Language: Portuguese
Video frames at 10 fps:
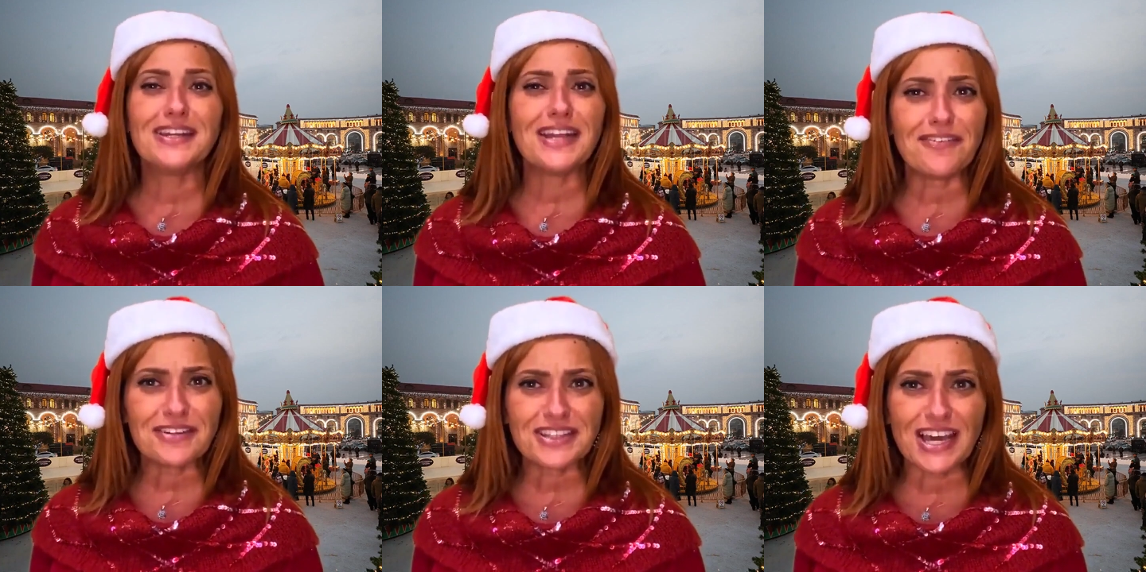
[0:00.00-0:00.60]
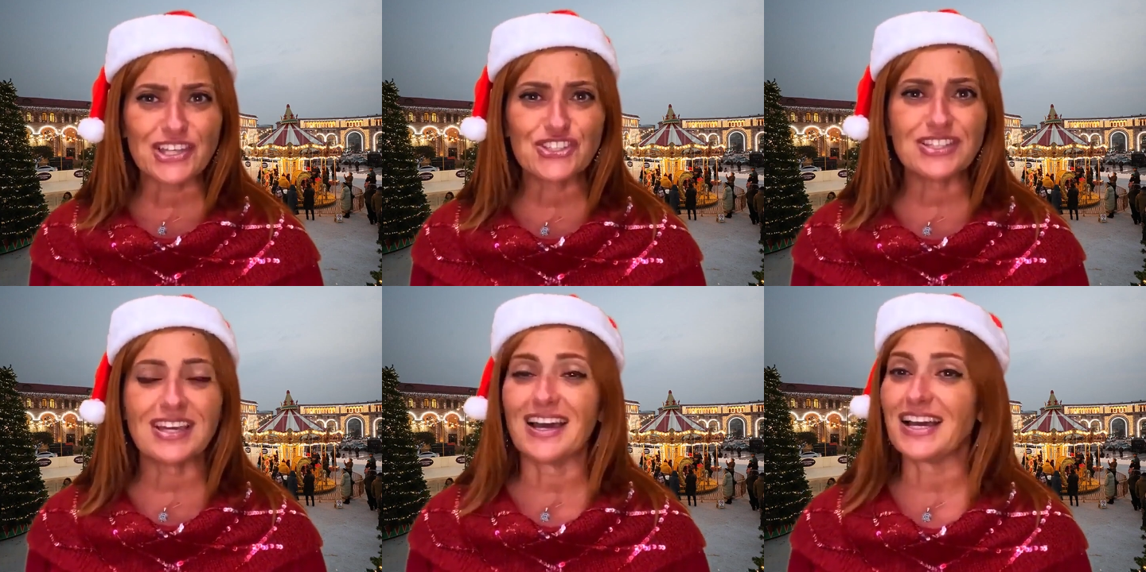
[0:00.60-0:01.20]
Na
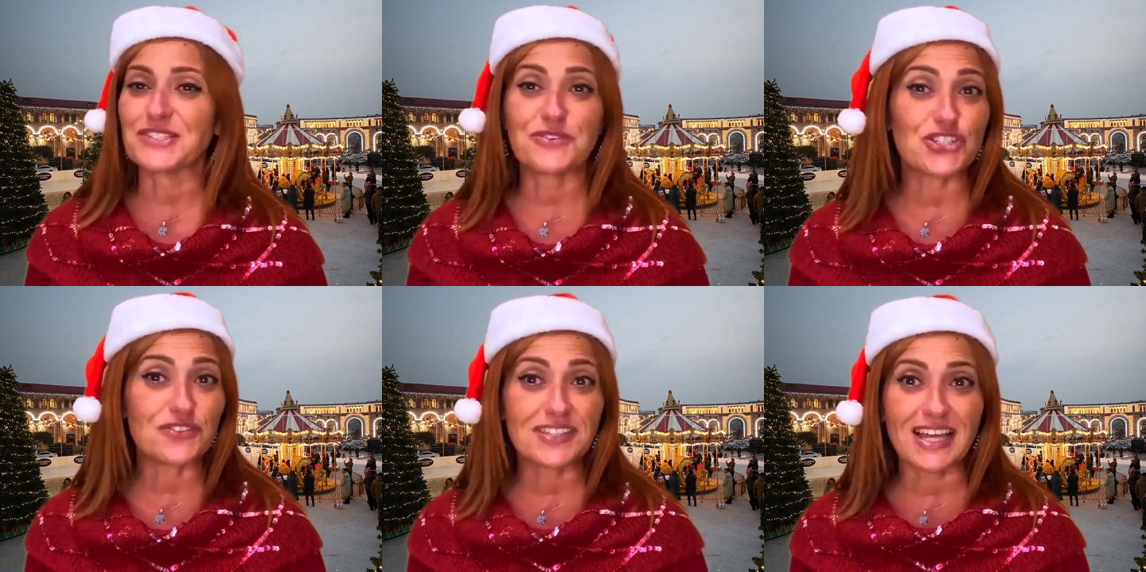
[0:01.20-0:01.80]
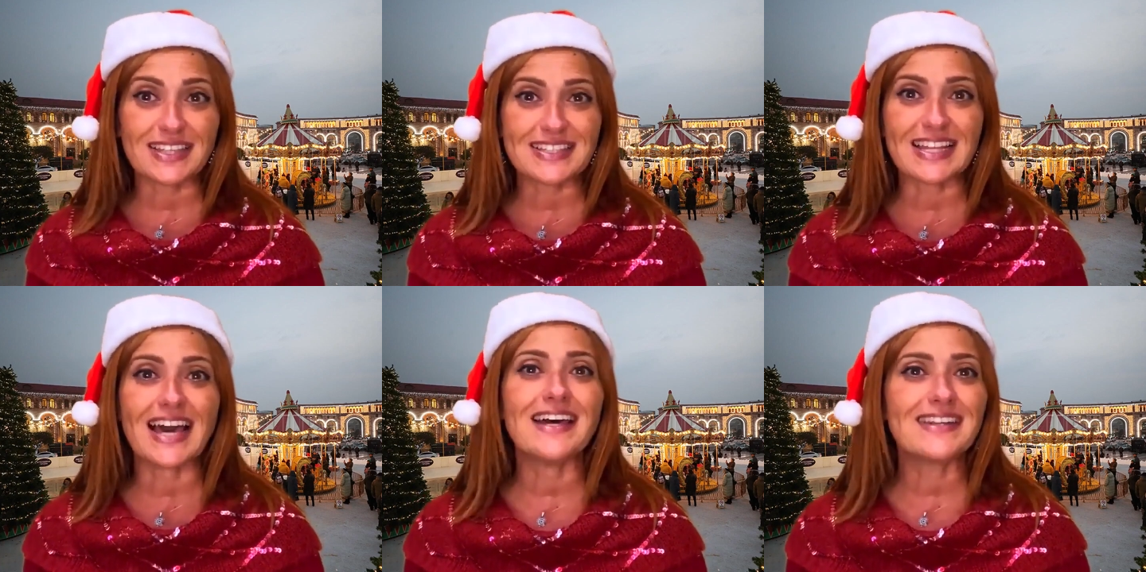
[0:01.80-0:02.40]
verdade, as festividades
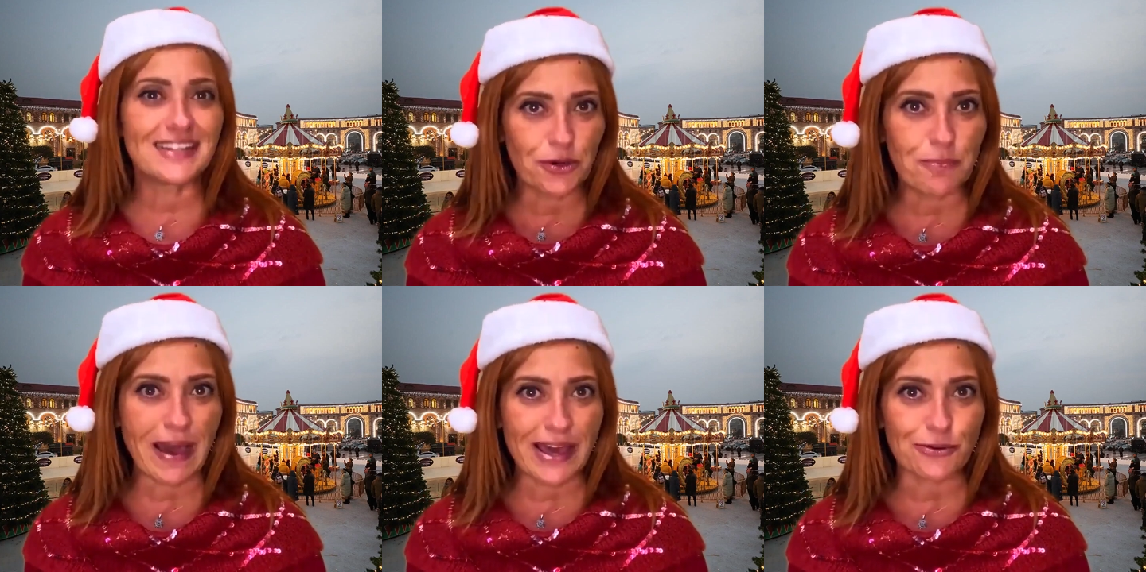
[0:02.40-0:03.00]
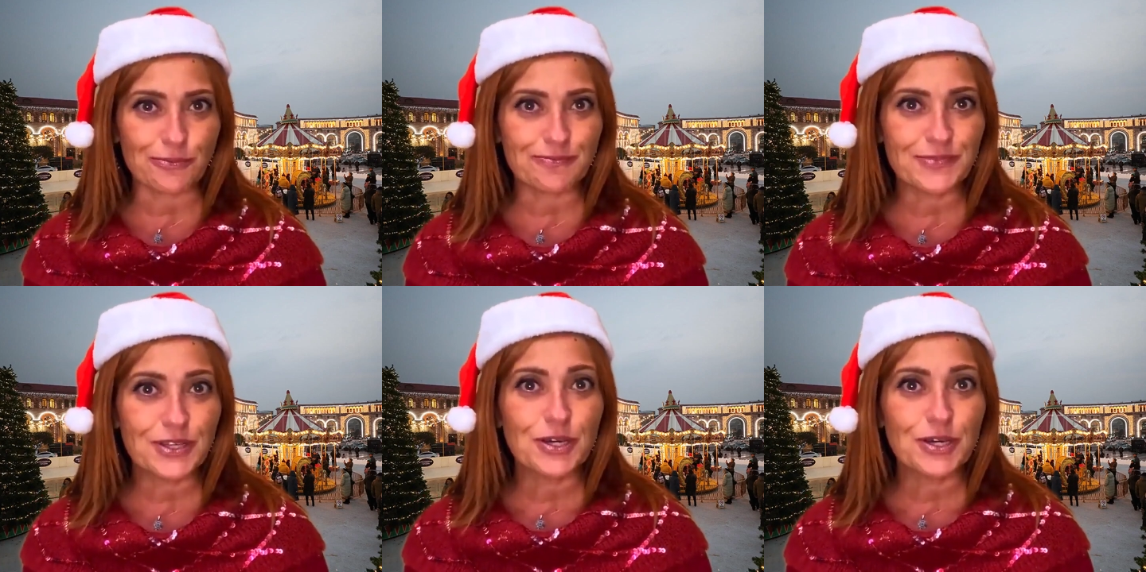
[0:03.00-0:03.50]
lá não param,